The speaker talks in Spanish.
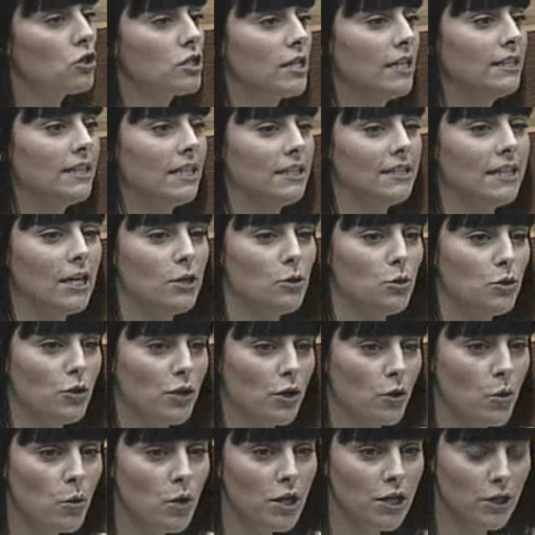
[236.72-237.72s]
el 31 de
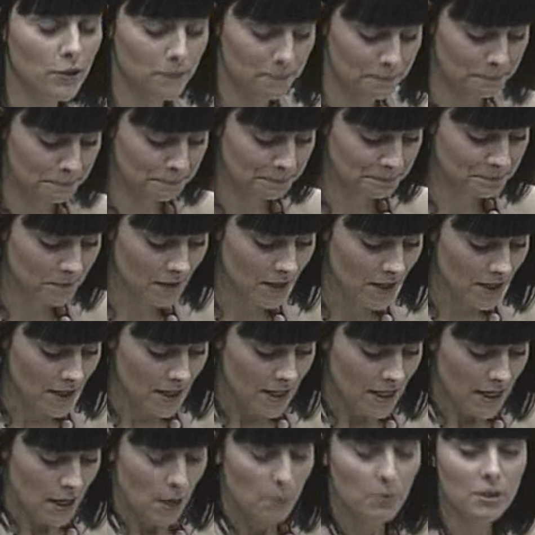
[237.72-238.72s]
julio?
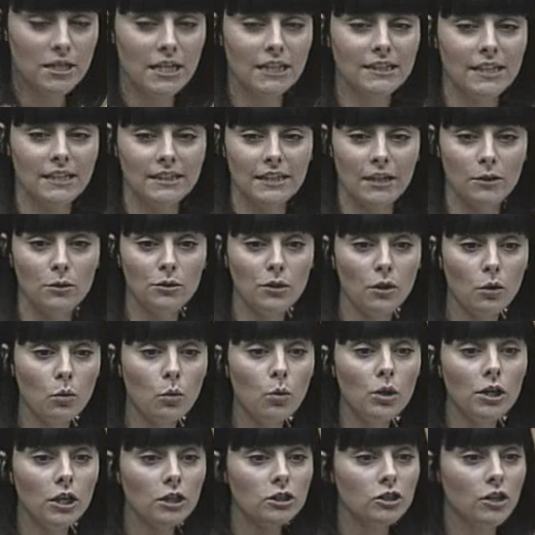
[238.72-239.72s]
Pues el 31 de
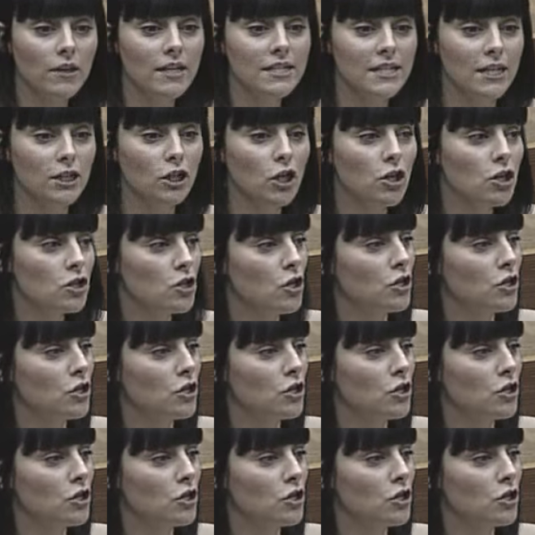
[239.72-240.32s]
julio todas y todos nos